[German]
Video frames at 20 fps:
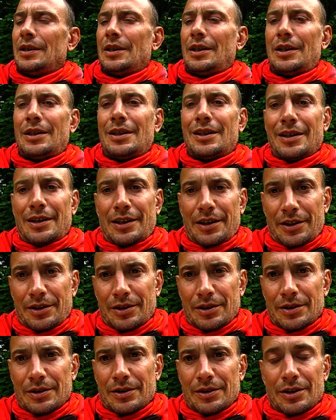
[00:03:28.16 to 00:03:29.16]

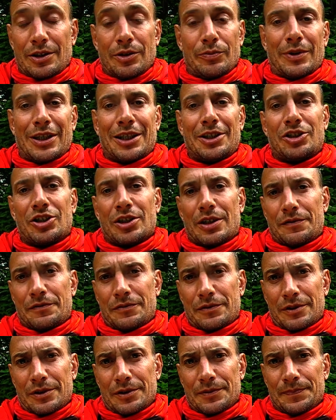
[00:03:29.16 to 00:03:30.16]
eheliche
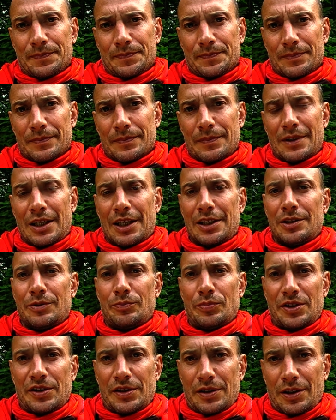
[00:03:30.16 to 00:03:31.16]
Gemeinschaft, in eine
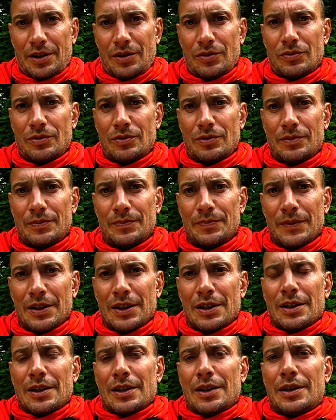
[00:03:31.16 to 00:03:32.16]
Beziehung,
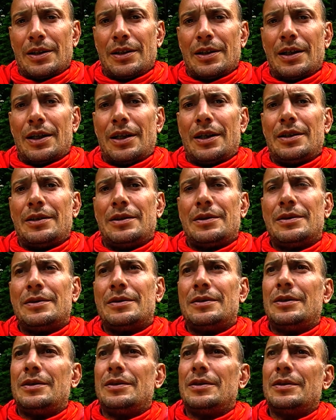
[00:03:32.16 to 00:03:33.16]
in
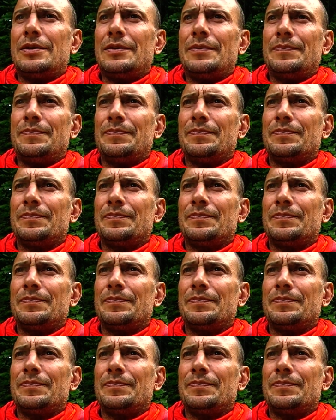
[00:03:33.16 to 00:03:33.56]
eine